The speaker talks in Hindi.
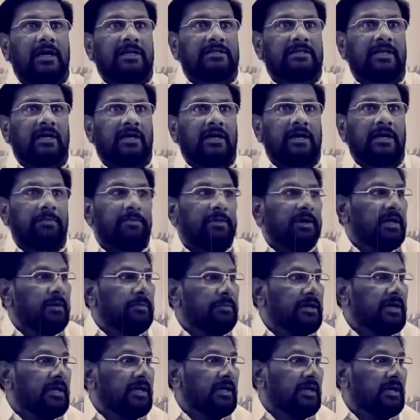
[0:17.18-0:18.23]
ऐसे कई बड़े
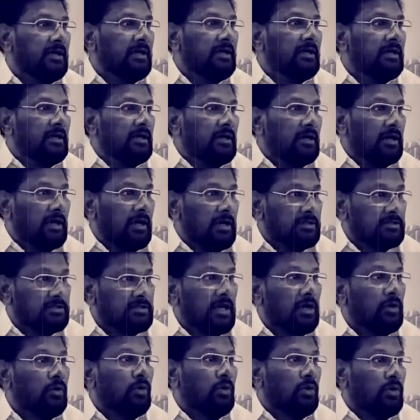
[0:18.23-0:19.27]
बड़े
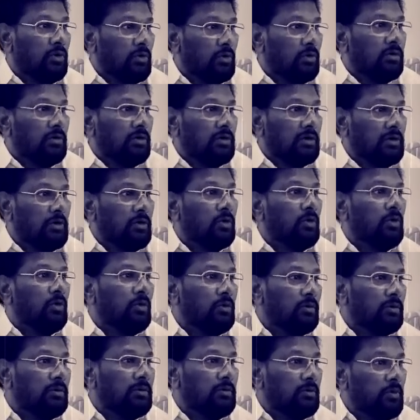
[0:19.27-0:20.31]
हजारों करोड़
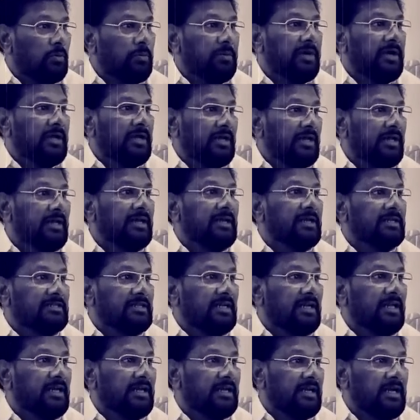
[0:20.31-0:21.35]
रुपए लेके
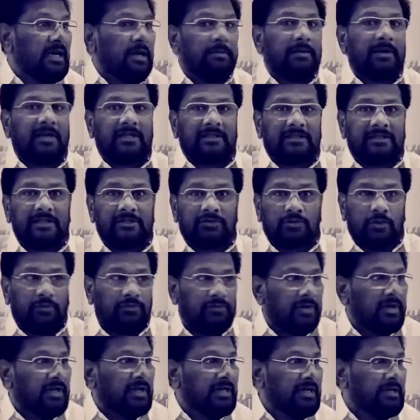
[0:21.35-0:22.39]
चले गए हमारे देश को
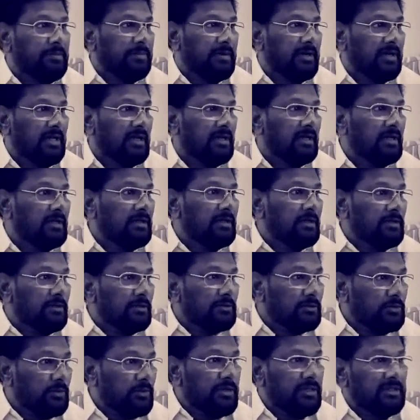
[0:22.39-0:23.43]
फर्क नहीं पड़ा
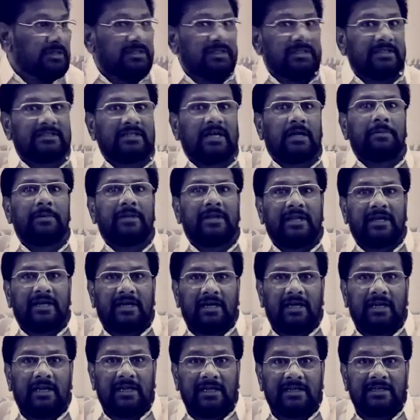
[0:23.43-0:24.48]
तो ये तीन चार महीने
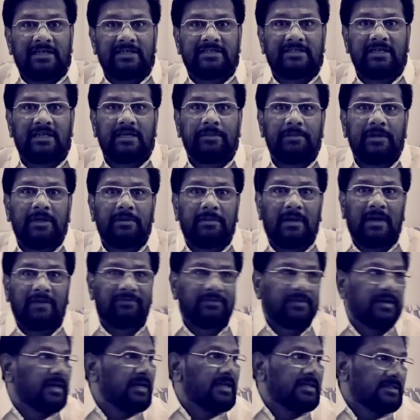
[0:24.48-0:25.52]
का इलेक्ट्रिसिटी बिल माफ
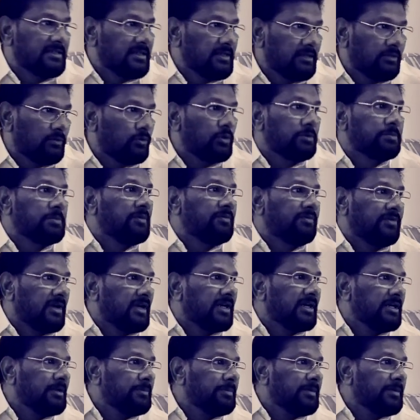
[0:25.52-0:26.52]
करने से कुछ भी फर्क नहीं